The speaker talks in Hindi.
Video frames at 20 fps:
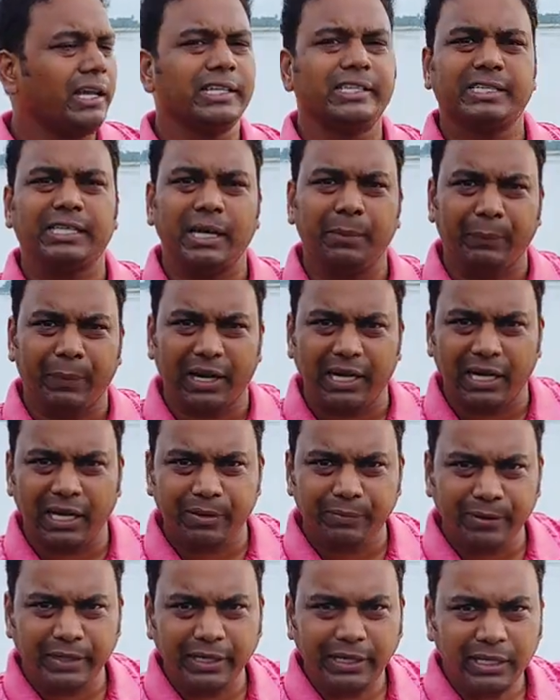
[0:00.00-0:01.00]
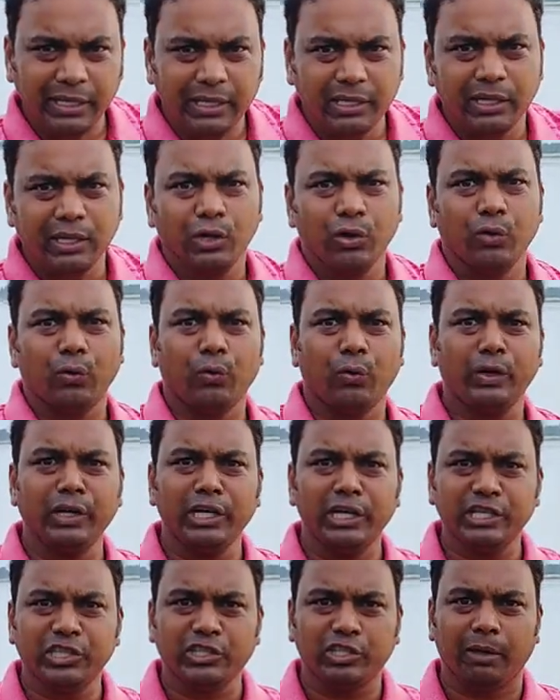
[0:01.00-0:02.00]
इससे पहले भी
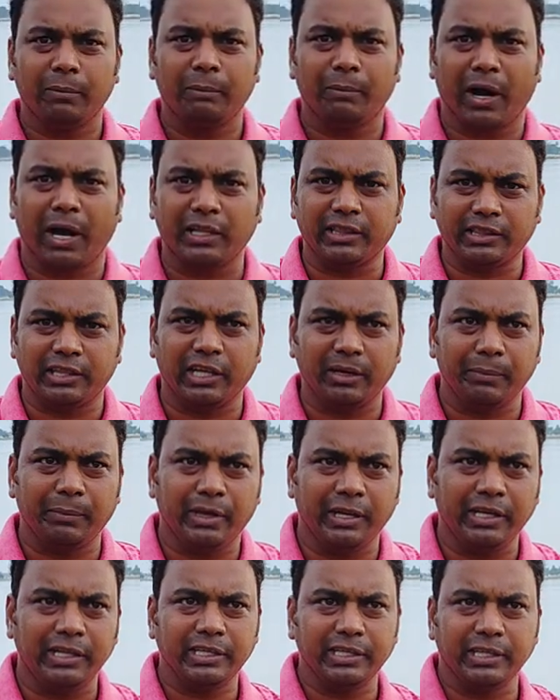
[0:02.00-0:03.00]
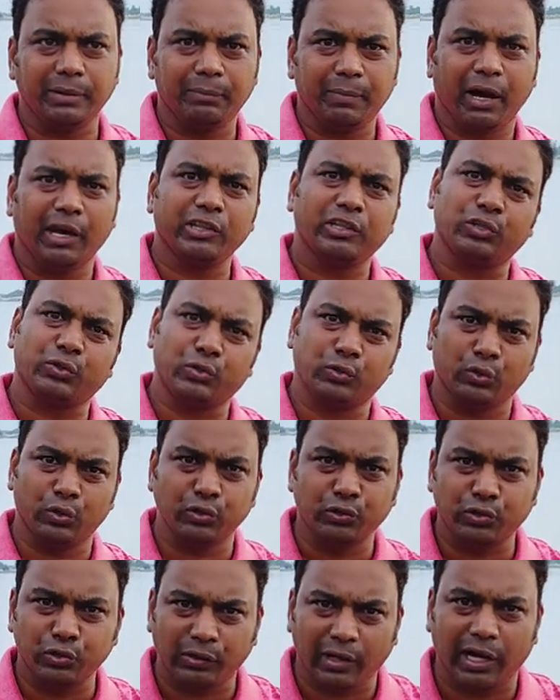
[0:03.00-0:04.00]
1972 में ये बांध
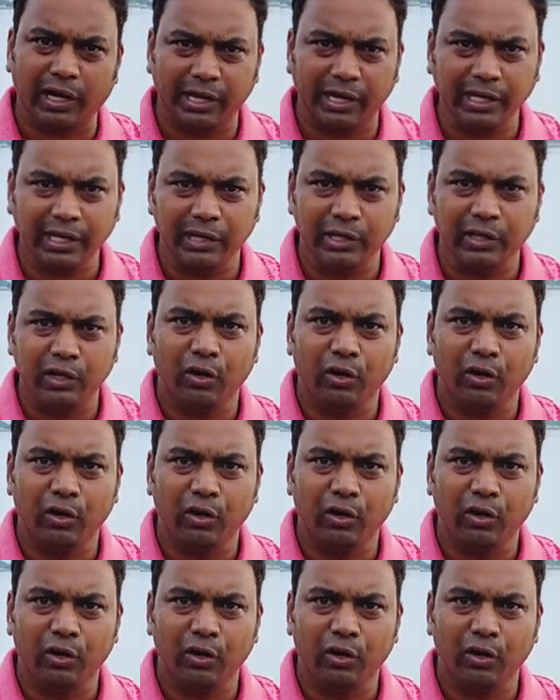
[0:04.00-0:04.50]
टूट चुका है